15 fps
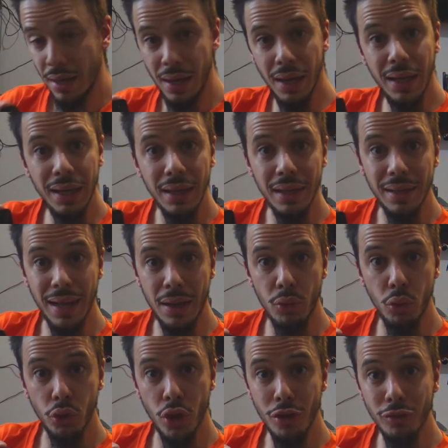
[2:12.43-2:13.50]
Et la
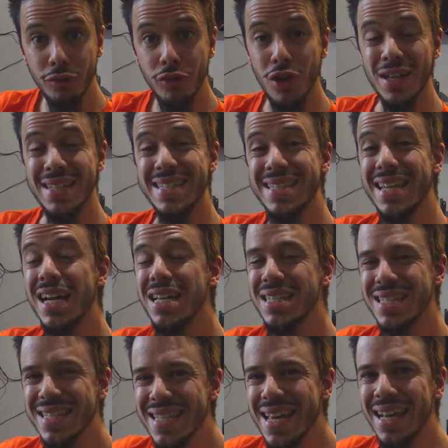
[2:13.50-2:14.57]
Hero 9,
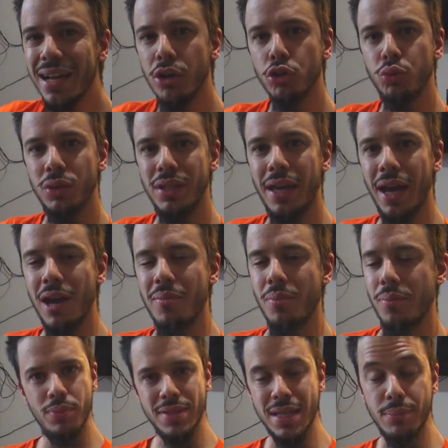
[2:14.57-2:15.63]
158 grammes.
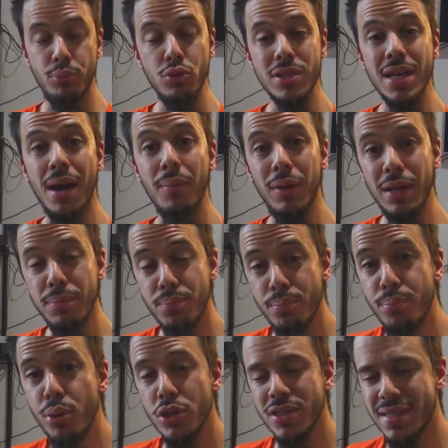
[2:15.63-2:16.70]
Ça peut sembler
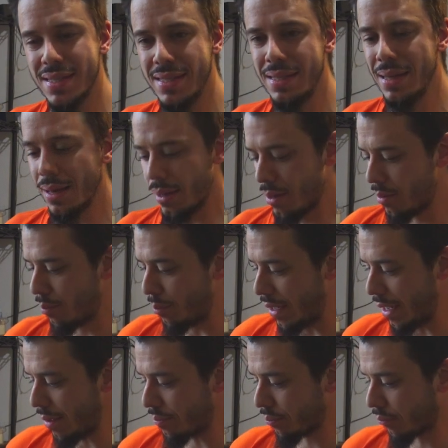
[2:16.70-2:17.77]
petit,
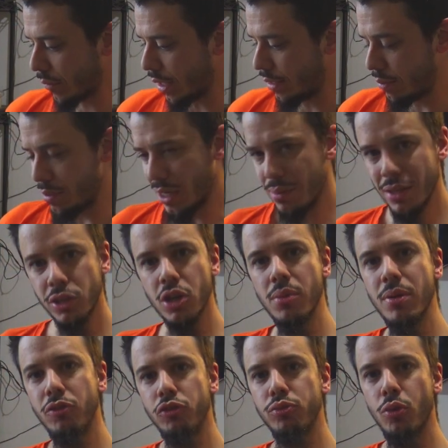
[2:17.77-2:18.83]
mais, dépendamment de
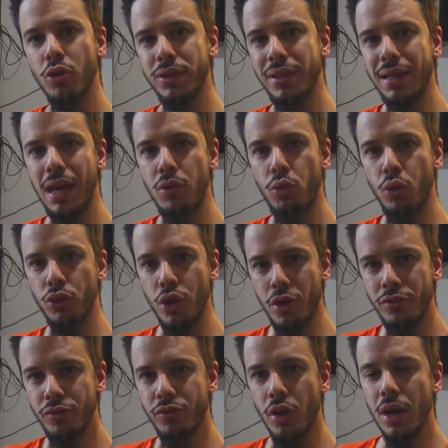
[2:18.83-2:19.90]
comment vous montez l'Aero
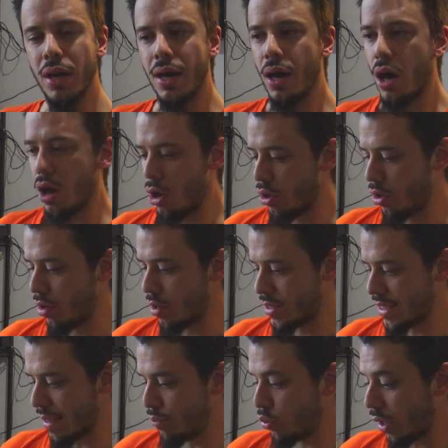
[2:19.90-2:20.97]
9, euh,
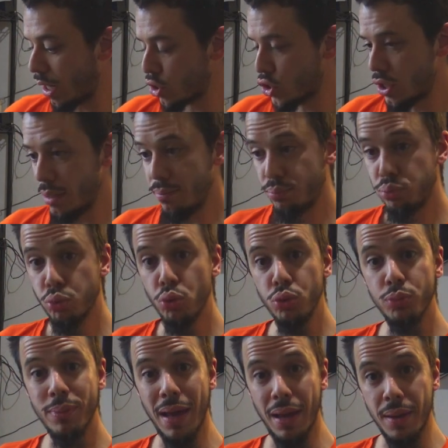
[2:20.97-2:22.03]
ça peut rajouter beaucoup
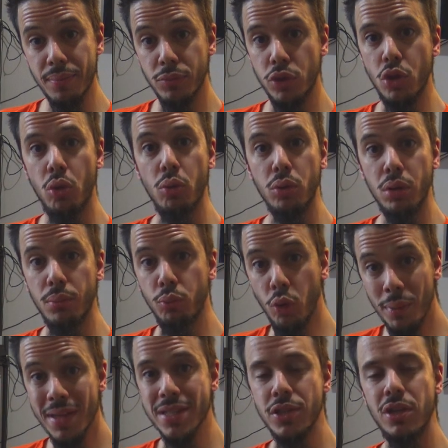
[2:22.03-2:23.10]
de ballons. Donc, moi
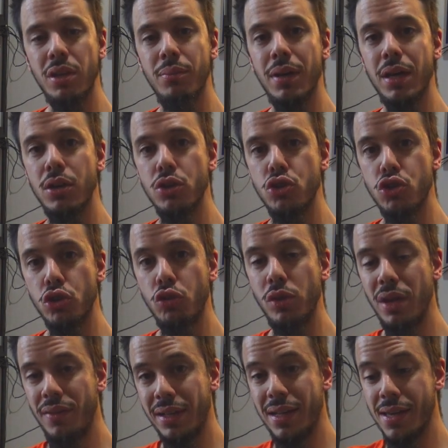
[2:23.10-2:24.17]
personnellement, je roule
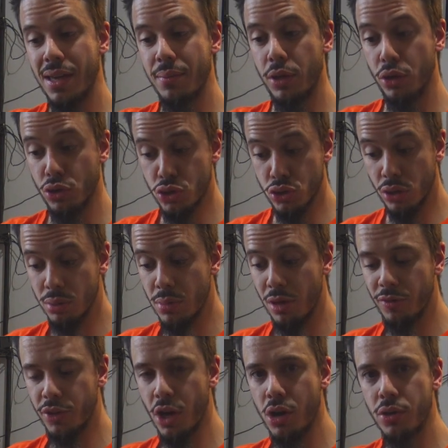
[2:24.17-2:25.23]
avec la caméra sur
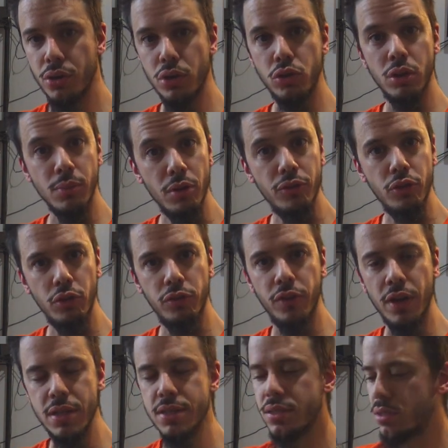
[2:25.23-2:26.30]
le guard de mon full
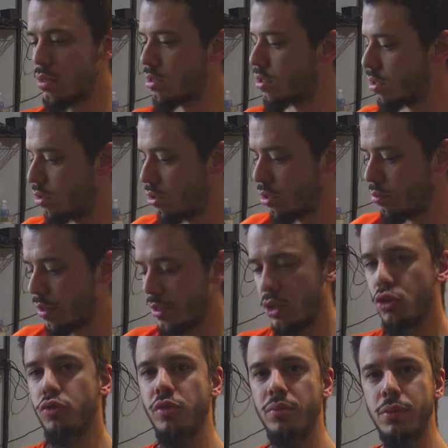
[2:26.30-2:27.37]
face. C'est une manière
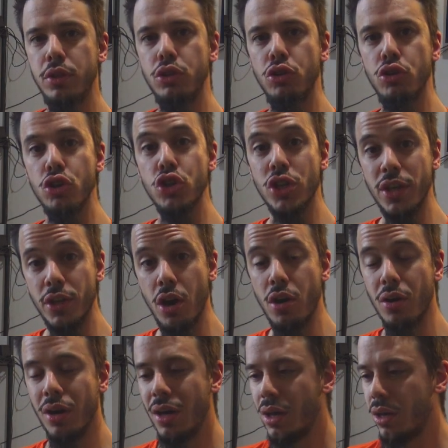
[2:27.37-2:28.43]
de filmer que
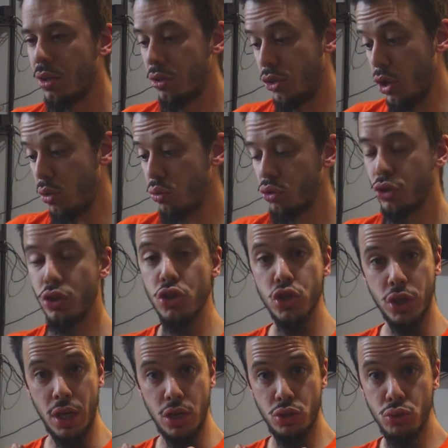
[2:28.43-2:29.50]
j'adore. Donc,
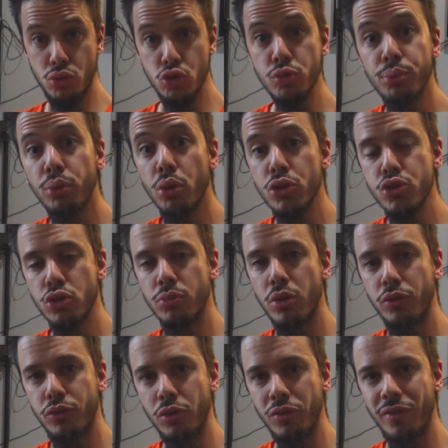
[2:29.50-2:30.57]
je rajoute du poids sur
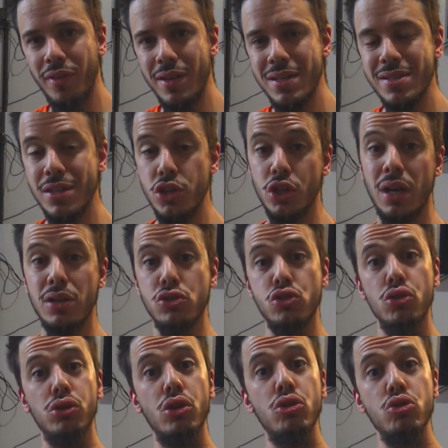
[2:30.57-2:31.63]
mon full face, je
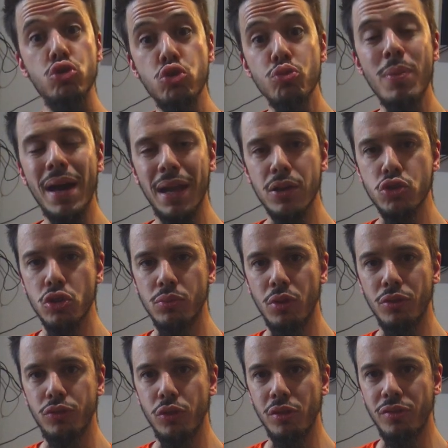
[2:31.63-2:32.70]
rajoute du ballon sur
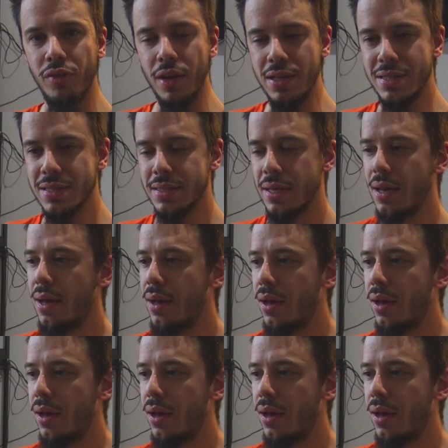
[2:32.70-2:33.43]
mon full face.